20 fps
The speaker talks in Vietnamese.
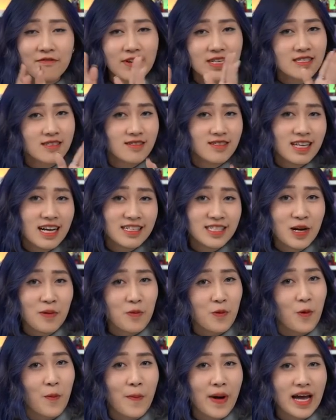và sự sang
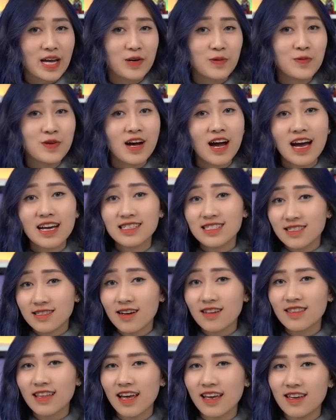trọng của máy cũng được
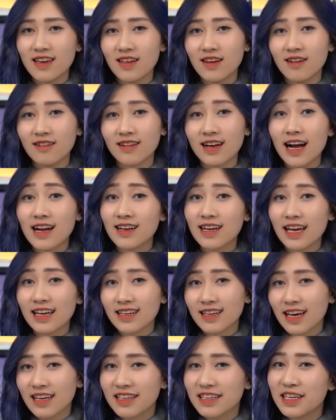Acer thể hiện ở các
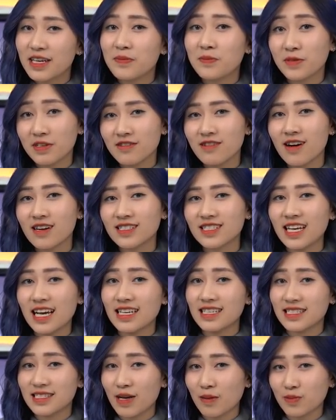cạnh cắt kim cương
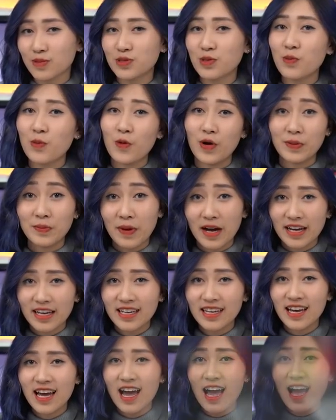chạy dọc xung quanh máy.